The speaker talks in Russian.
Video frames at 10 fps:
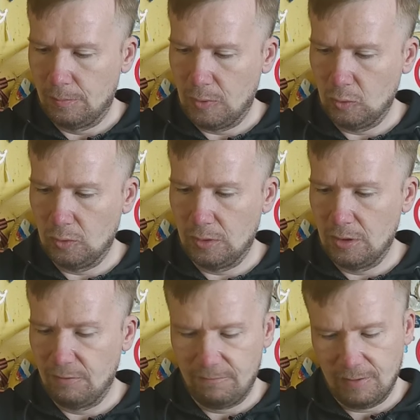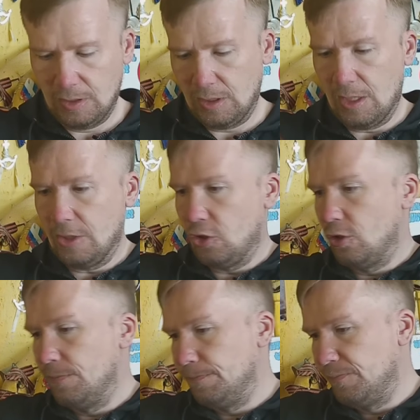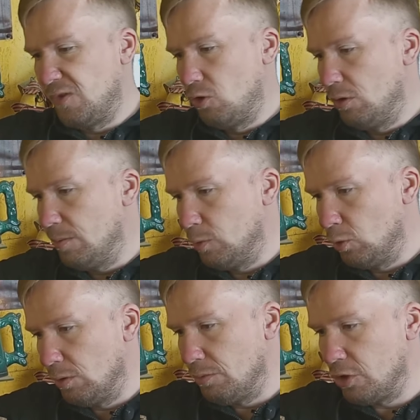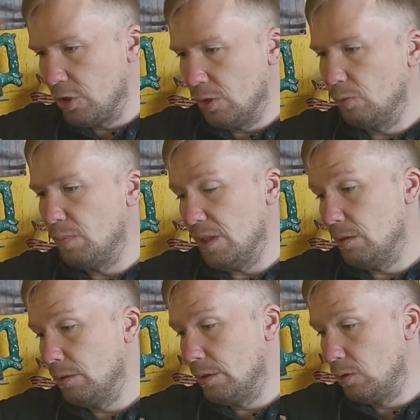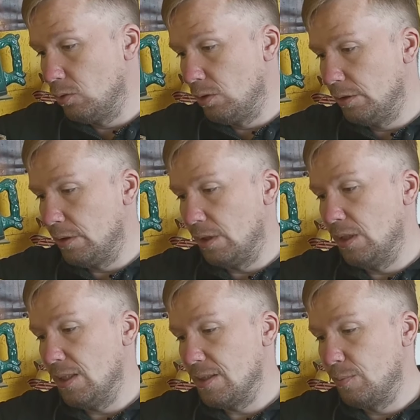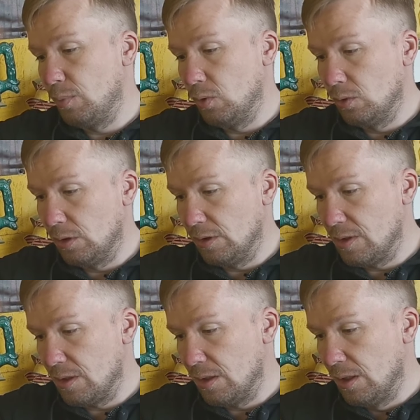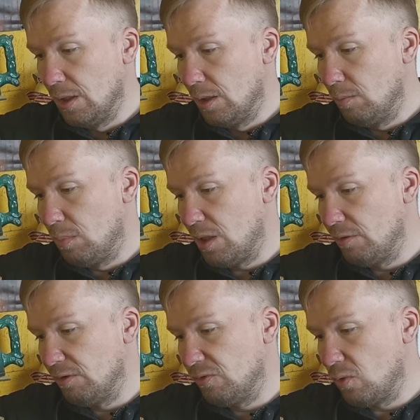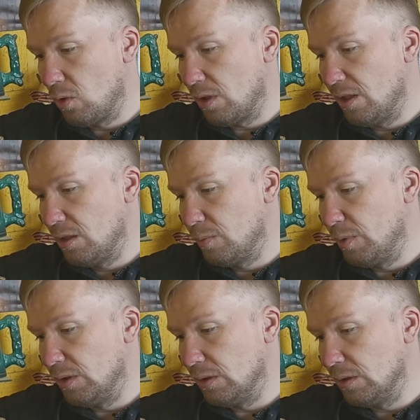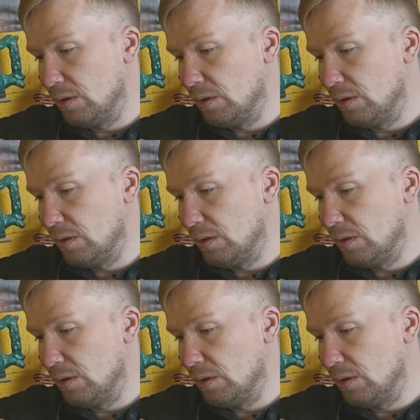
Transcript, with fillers: Просто не фильтрач. Что нам тут обещают? 5 алкоголя, 13 плотности. Brevis for export.